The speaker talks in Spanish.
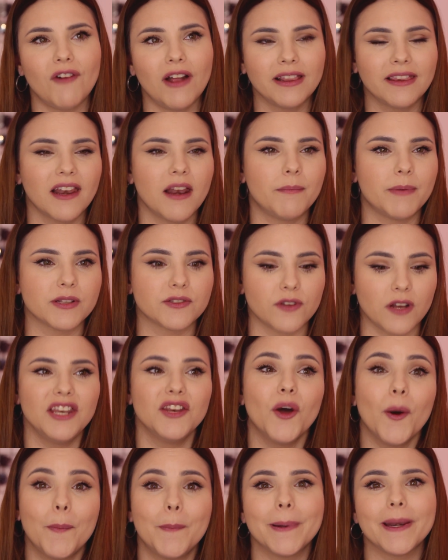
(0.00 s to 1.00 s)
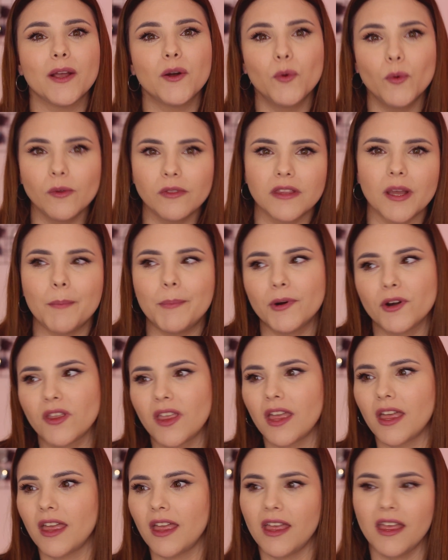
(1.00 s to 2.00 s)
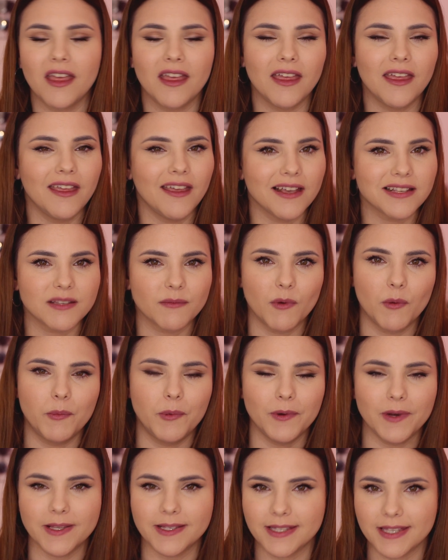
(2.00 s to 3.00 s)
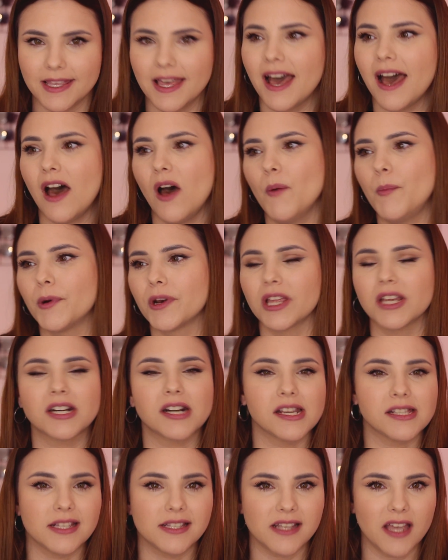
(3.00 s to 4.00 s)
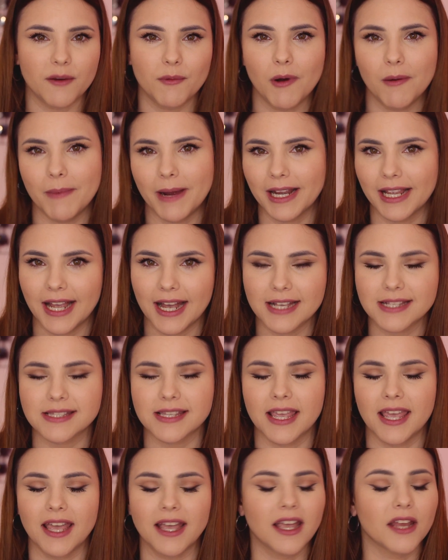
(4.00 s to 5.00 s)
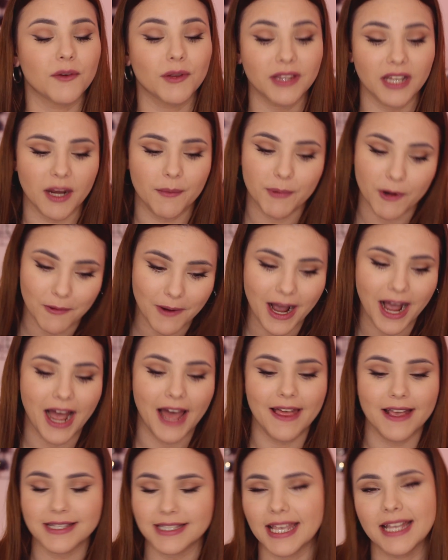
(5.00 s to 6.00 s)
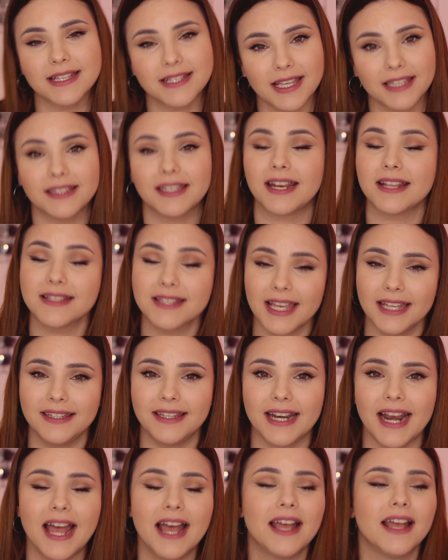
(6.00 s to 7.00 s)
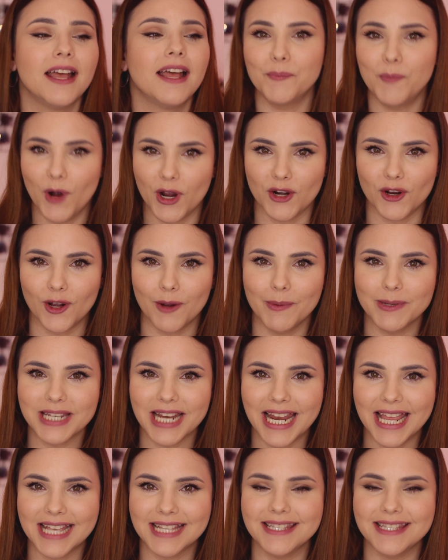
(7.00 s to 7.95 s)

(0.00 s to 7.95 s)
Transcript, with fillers: falta la persona y nos pregunta por qué hacemos publicidad o por qué reseñamos marcas eh, que no están aprobadas, etcétera, etcétera. Bueno, como ya les